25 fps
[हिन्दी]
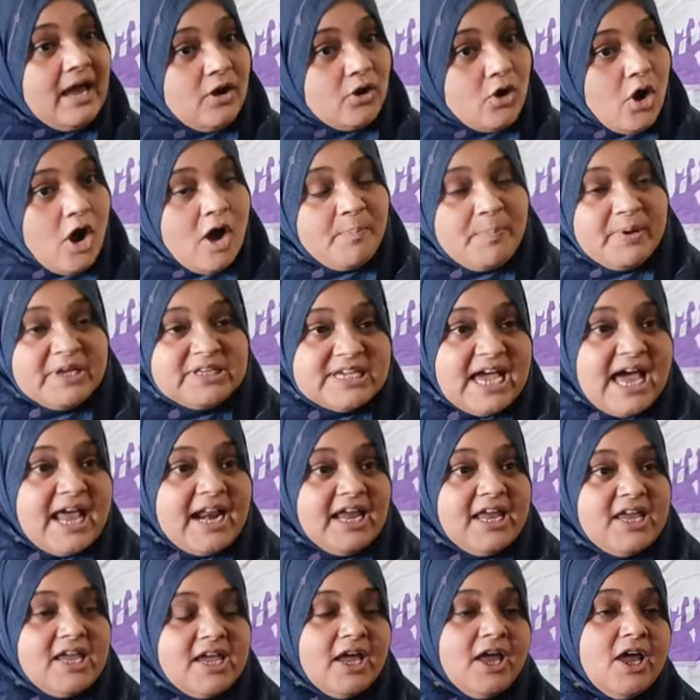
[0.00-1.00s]
रॉ पे जा
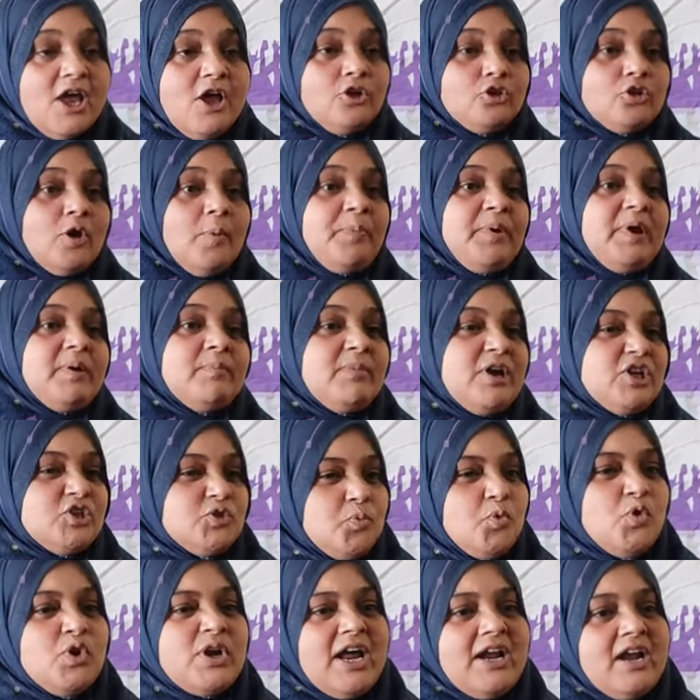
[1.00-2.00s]
रही है तो फिर
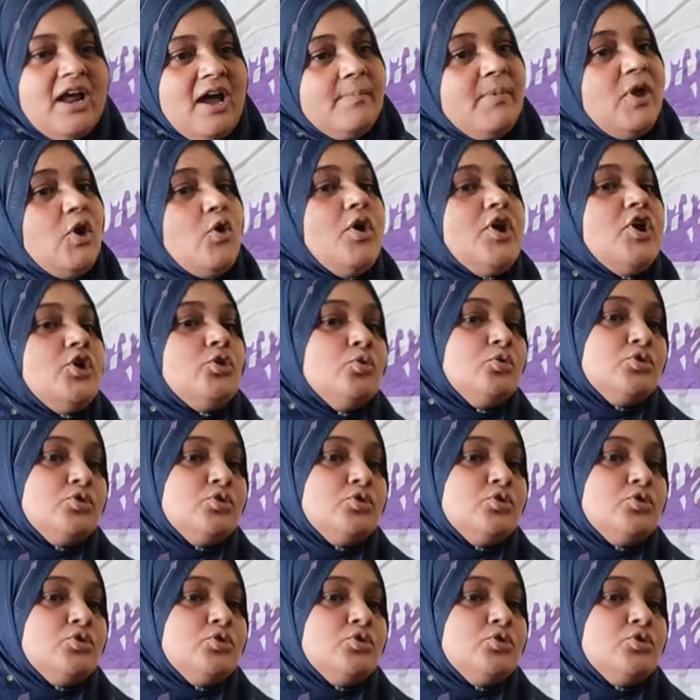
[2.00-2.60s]
मजबूरन हमें कोई